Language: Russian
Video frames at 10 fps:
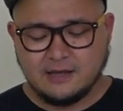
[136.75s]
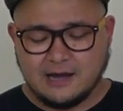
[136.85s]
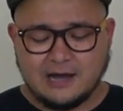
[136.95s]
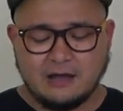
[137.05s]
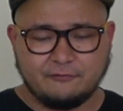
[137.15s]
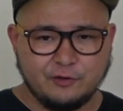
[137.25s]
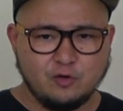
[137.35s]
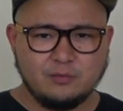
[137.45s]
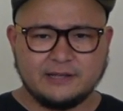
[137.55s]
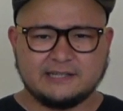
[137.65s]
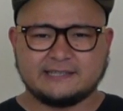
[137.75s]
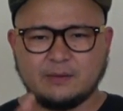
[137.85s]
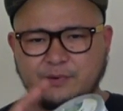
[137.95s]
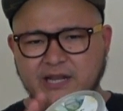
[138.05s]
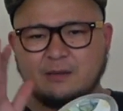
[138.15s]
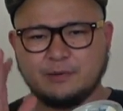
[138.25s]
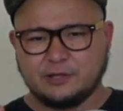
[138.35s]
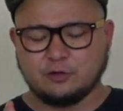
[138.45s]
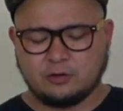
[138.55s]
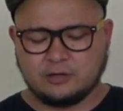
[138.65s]
А Фьюм это стабильно
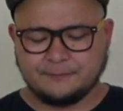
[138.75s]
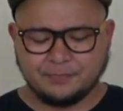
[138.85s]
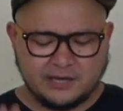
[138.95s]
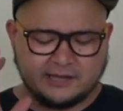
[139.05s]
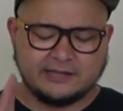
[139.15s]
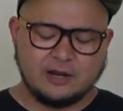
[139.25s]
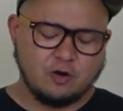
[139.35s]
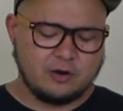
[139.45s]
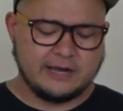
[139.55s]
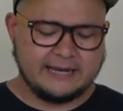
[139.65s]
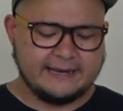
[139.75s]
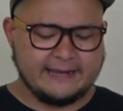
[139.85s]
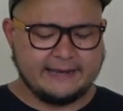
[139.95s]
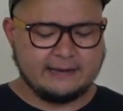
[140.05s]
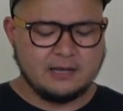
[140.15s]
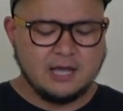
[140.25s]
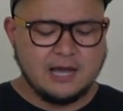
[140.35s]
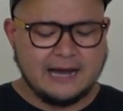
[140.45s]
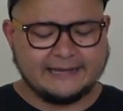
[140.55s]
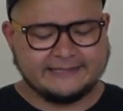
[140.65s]
пятерка. Это легкая линейка.
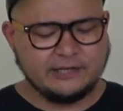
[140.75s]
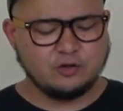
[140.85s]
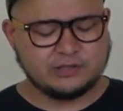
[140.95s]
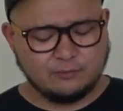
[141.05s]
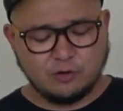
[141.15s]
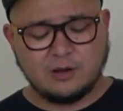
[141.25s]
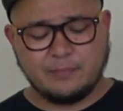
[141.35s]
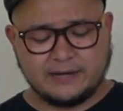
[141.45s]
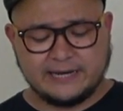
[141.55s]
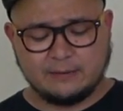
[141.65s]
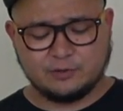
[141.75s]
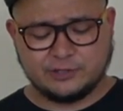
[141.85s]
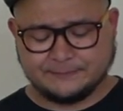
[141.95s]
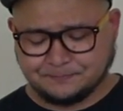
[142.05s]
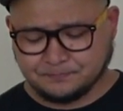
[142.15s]
А Сириус немного покрепче.